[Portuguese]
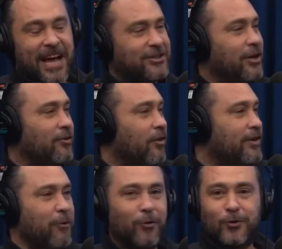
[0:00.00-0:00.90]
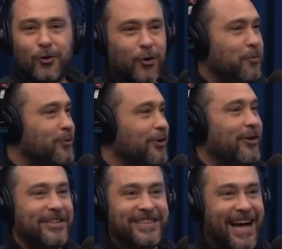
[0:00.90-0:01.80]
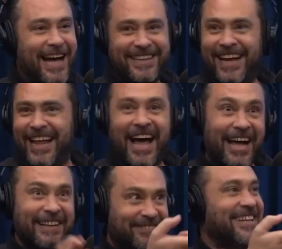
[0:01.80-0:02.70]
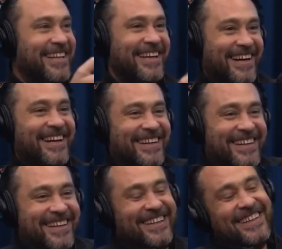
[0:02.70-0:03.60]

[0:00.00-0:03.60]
Acho que alguém contou, alguém todo contou. mundo deu risada. Ele ela, ah, deve ser é. legal.